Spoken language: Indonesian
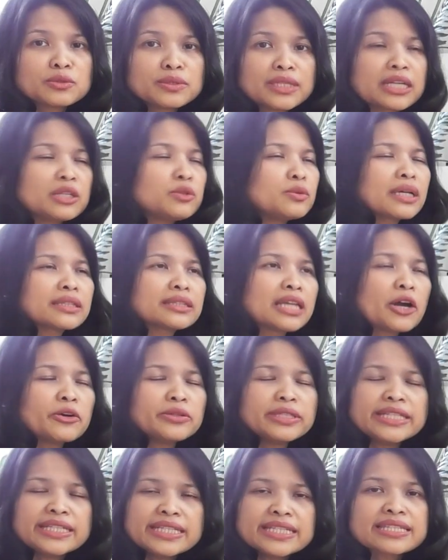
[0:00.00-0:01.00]
Sudah dua
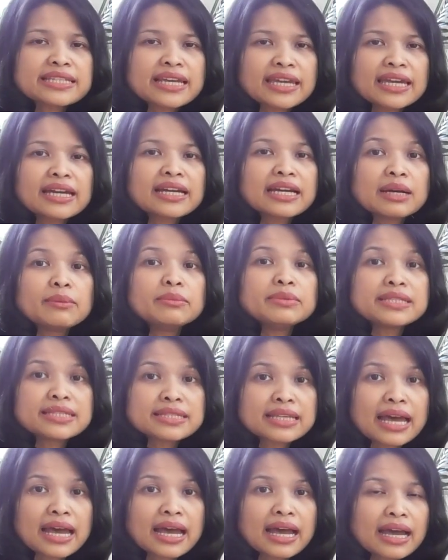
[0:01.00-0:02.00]
tahun ini saya nggak
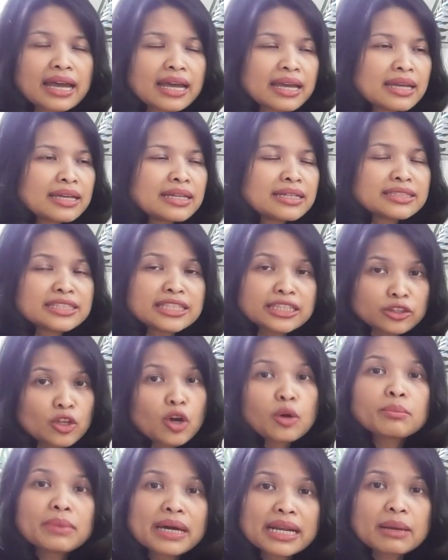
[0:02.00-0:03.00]
bisa
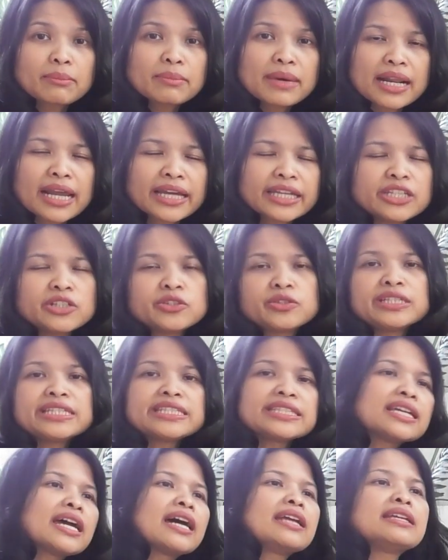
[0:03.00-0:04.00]
nyetok barang-barang
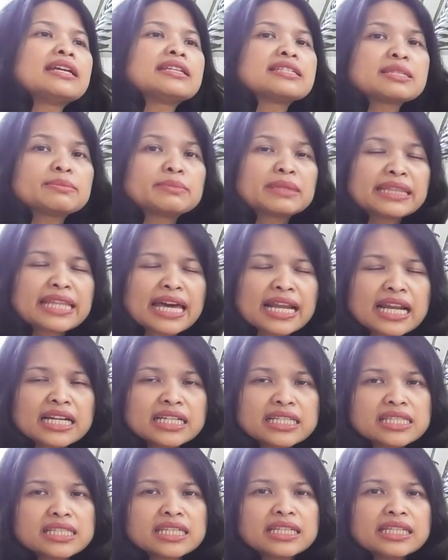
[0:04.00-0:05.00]
Indonesia dan sementara
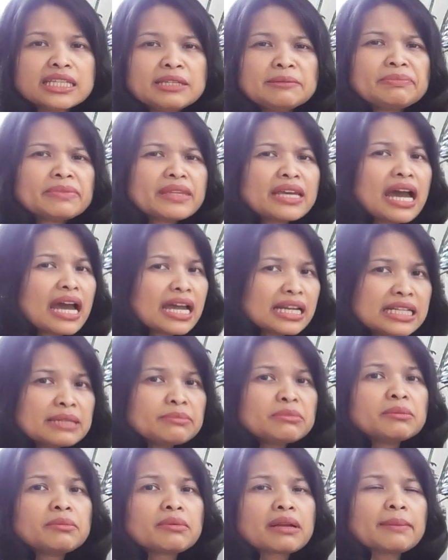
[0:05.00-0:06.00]
di sini
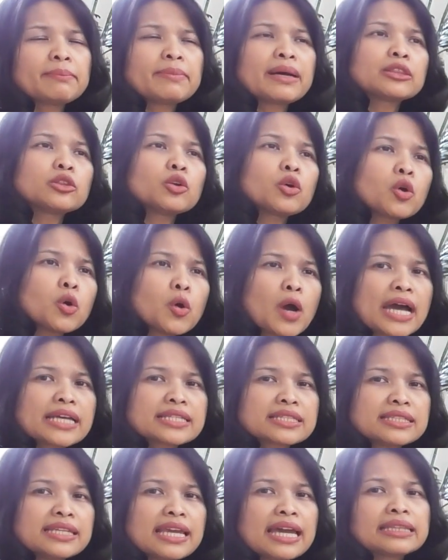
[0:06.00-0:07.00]
ada beberapa toko
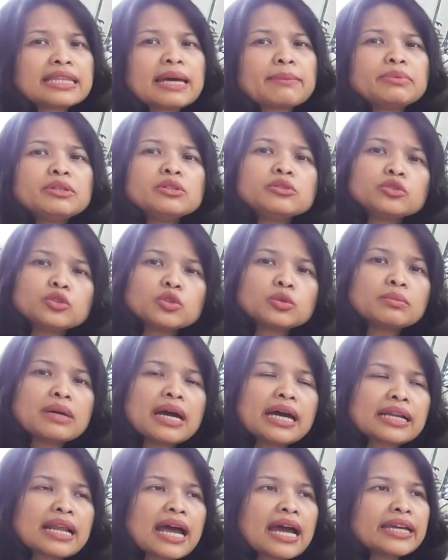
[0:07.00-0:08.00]
Asia tapi untuk
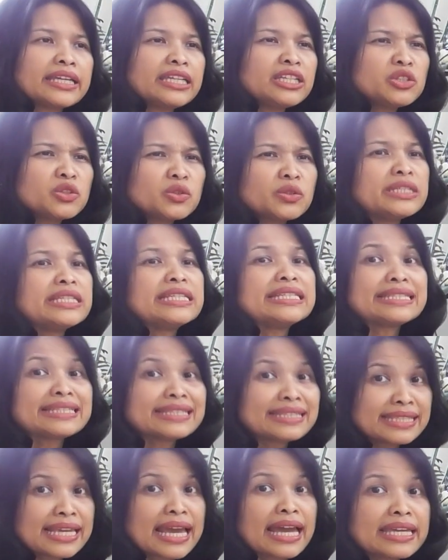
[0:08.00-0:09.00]
barang
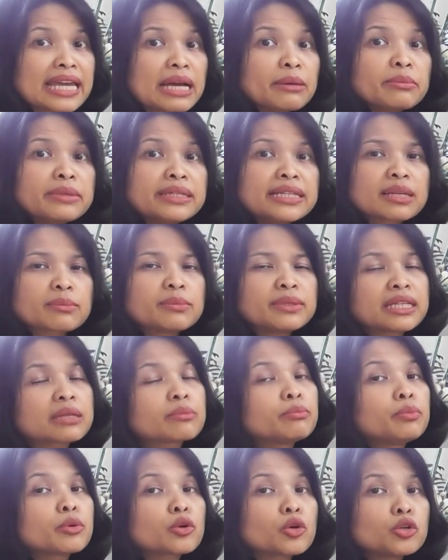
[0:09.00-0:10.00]
Indonesia yang
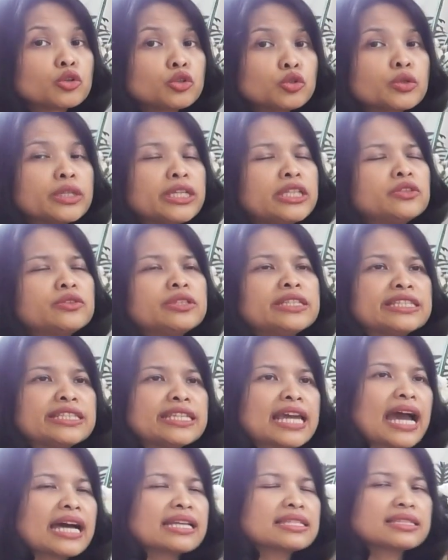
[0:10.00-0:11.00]
benar-benar produk
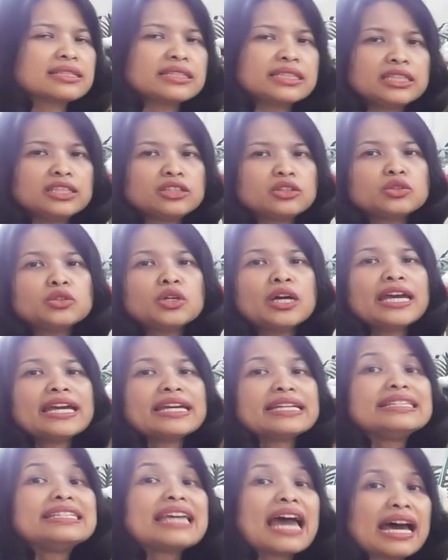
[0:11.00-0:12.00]
Indonesia asli itu
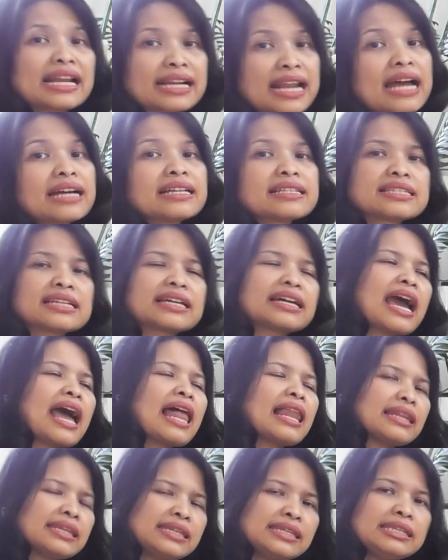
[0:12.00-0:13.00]
jarang
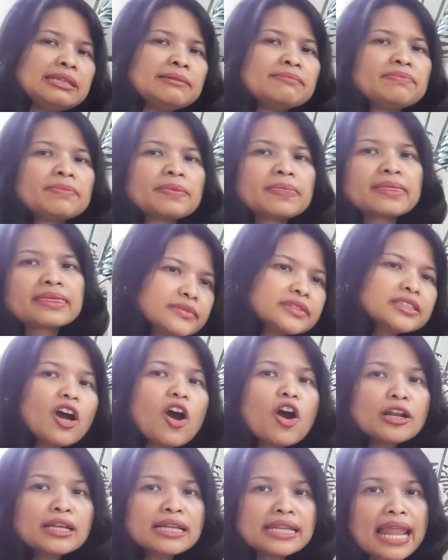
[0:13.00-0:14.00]
sekali
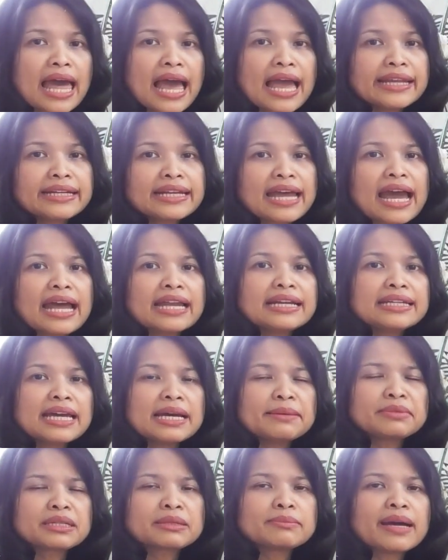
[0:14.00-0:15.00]
online
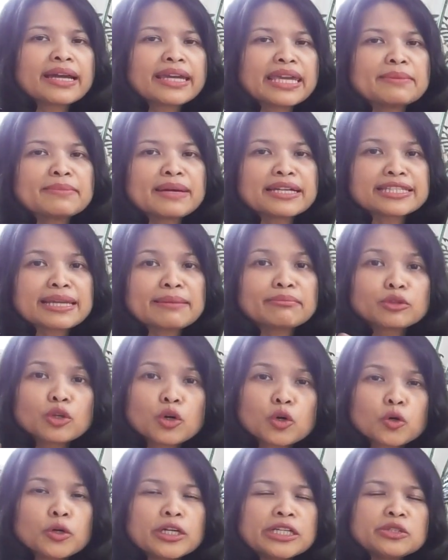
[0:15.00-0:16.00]
ada berbagai macam
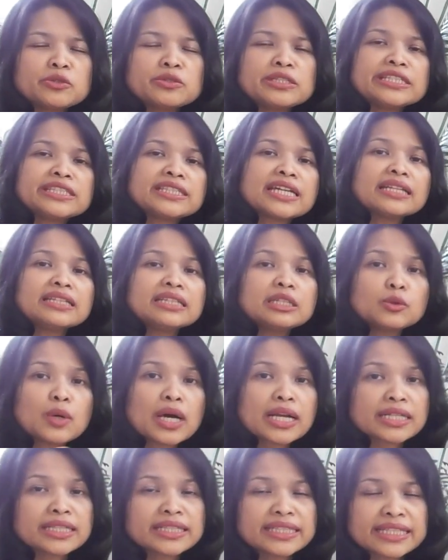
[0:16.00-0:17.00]
toko Indonesia di
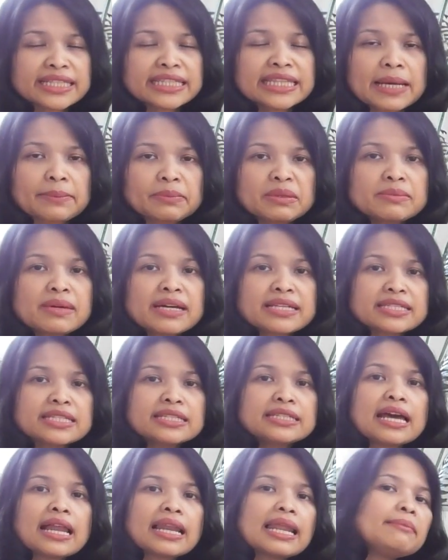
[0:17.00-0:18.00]
luar negeri tapi
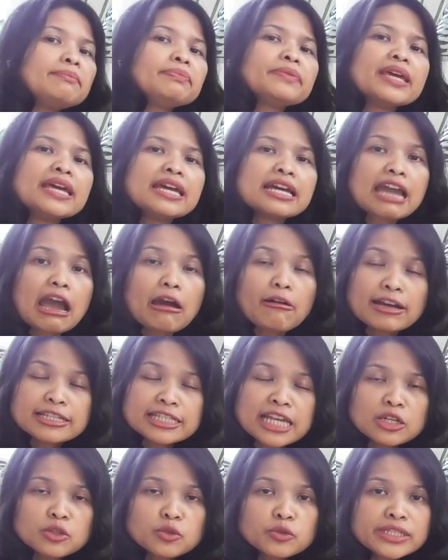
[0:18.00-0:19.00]
masih dalam
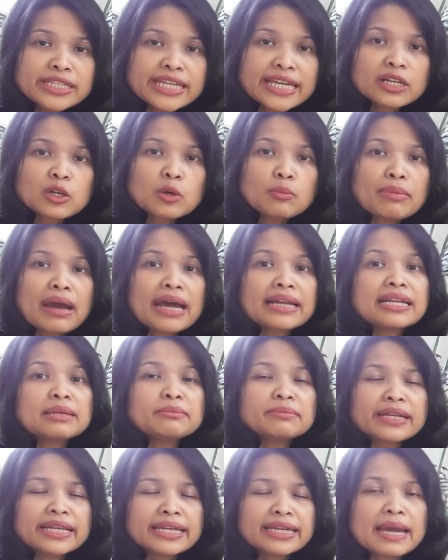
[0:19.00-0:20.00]
kawasan Uni Eropa
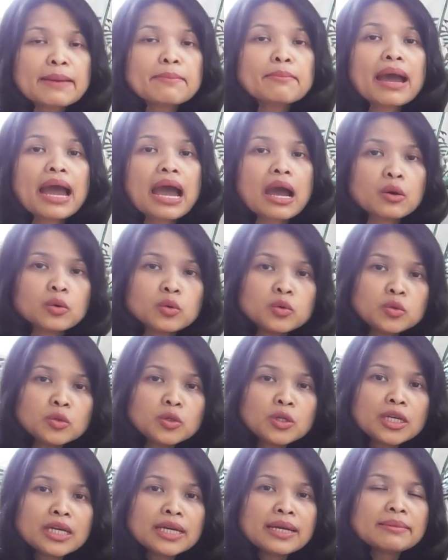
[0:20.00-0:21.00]
dan mereka
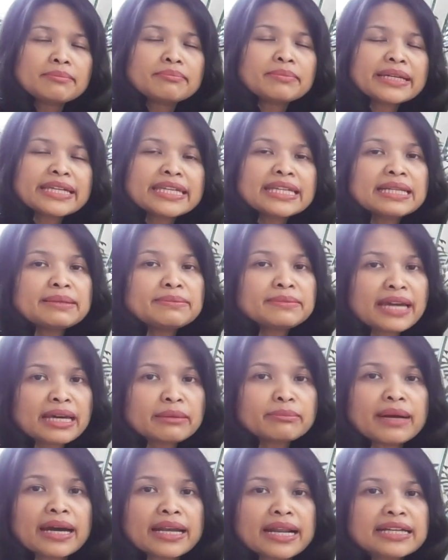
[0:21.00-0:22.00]
mau
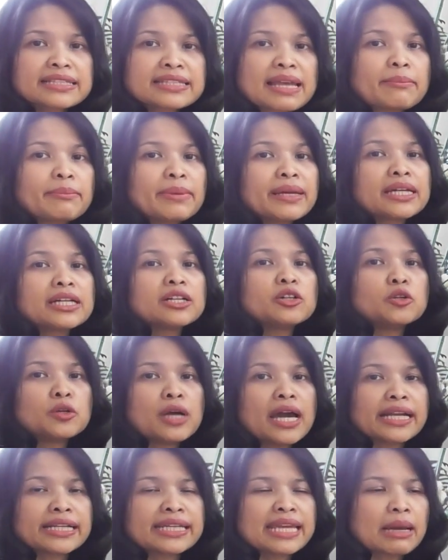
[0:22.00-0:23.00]
mengirimkan barang sampai ke
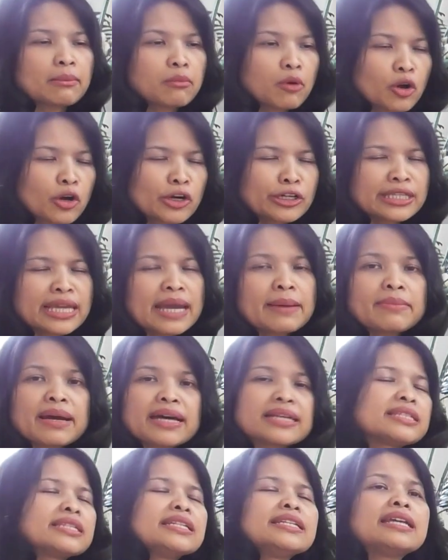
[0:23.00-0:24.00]
Hungaria. Pokoknya
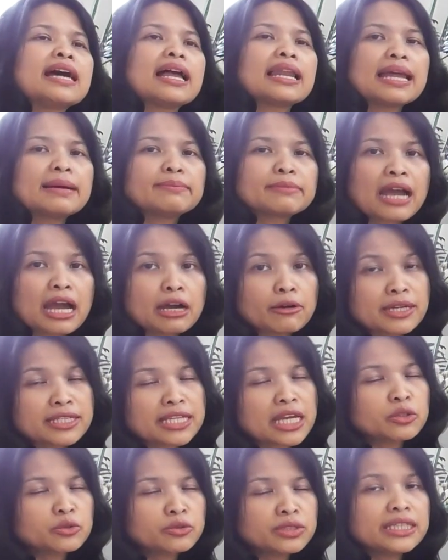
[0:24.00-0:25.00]
masih dalam
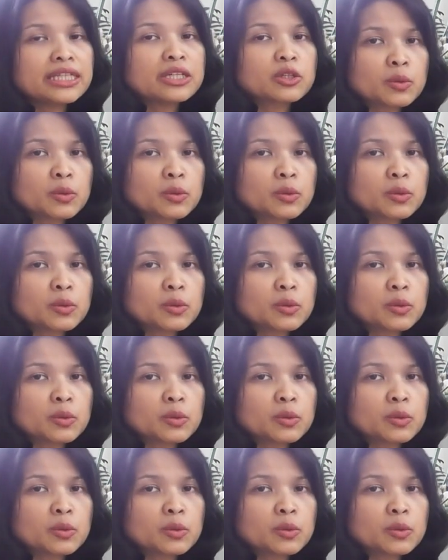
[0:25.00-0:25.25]
kawasan Uni